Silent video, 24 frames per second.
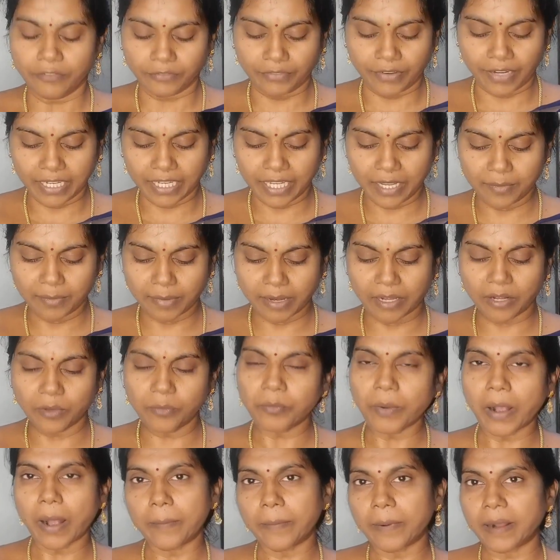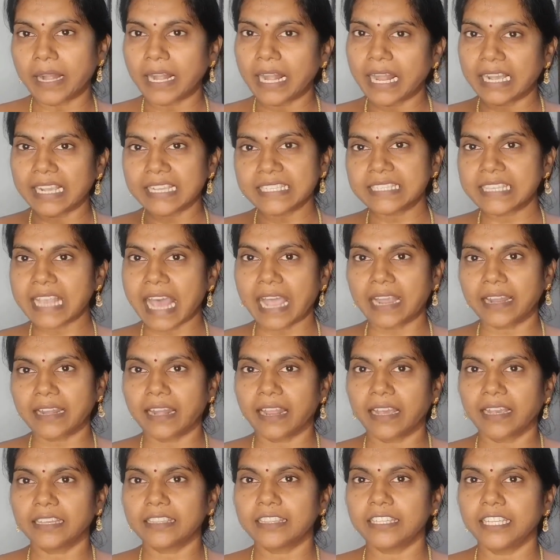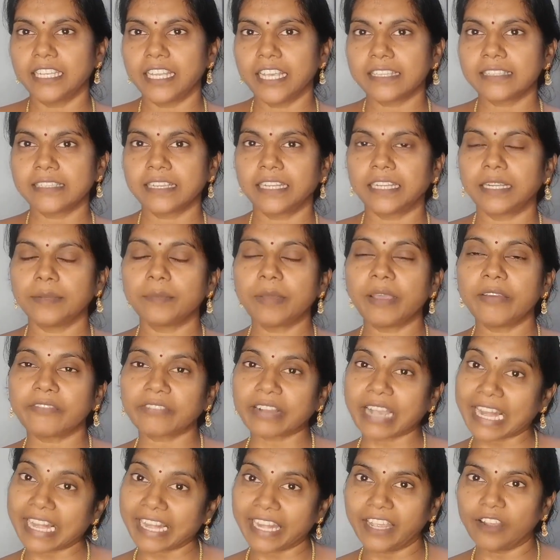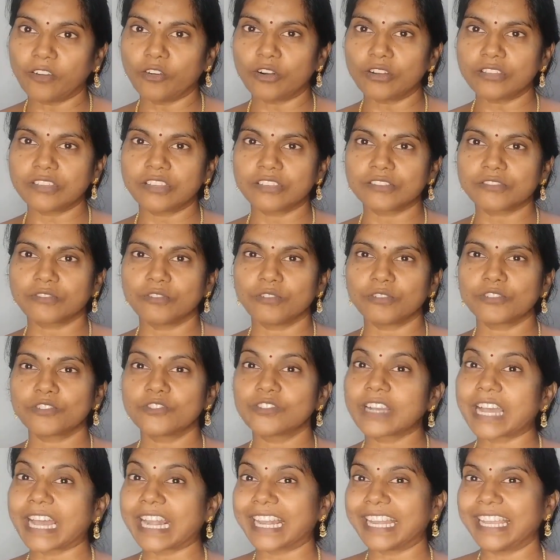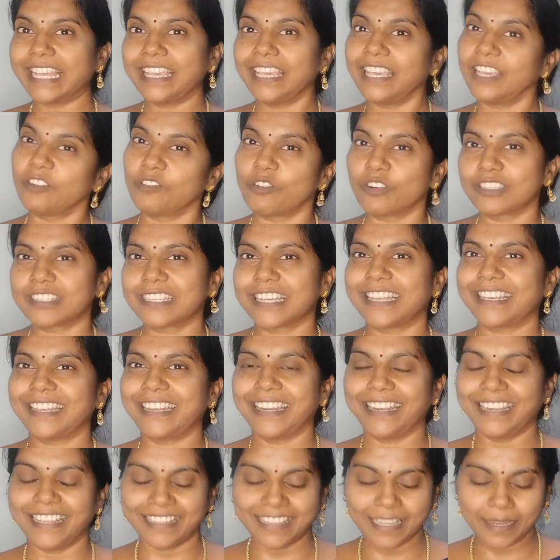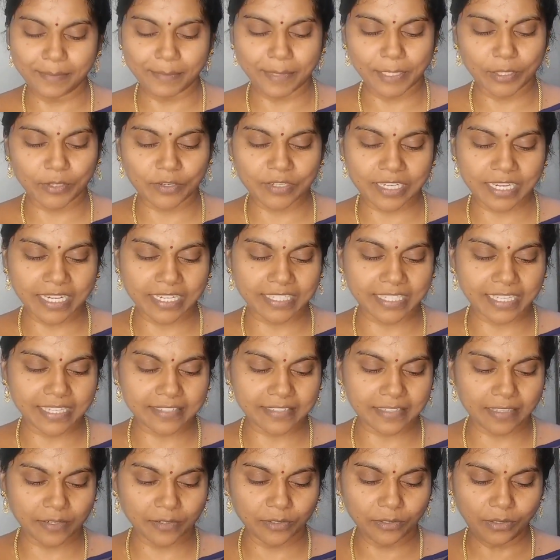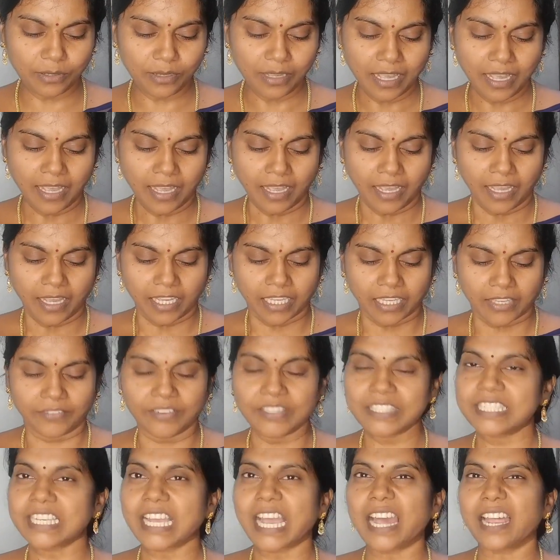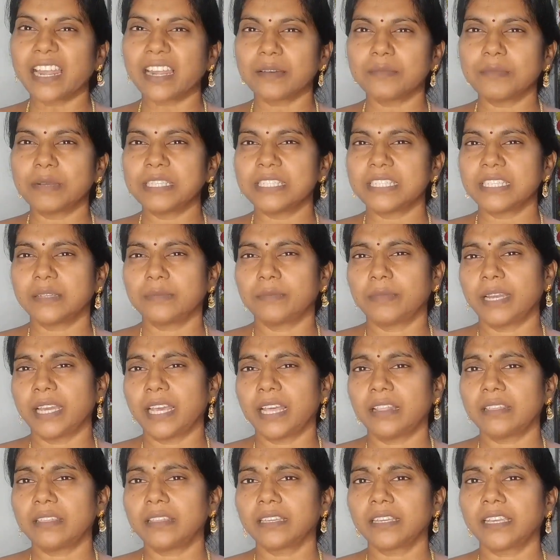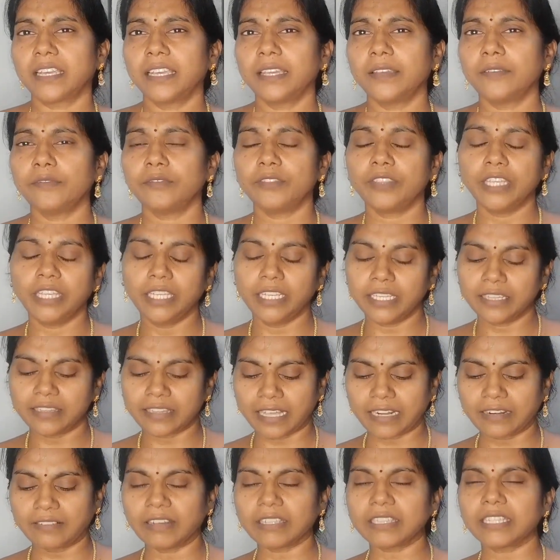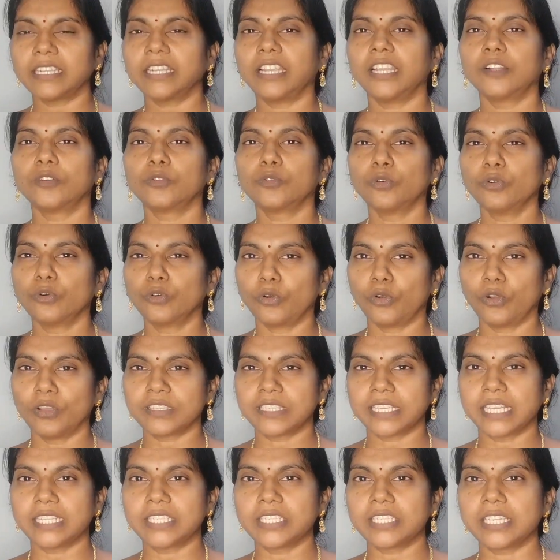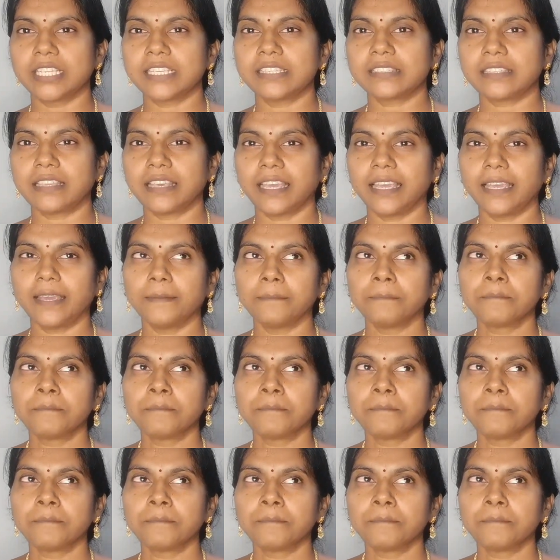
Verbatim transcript: వీటిని మనం పాప్కార్న్ లాగా స్నాక్ లాగా తినేసేయటమే కర్రీ కూడా చేసుకోవచ్చు కర్రీ ఇంకోసారి అనేది మీతో షేర్ చేస్తాను ఇవి చాలా మంచిదబ్బా హెల్త్కి దీని తర్వాత నేను గూగుల్లో సెర్చ్ చేస్తే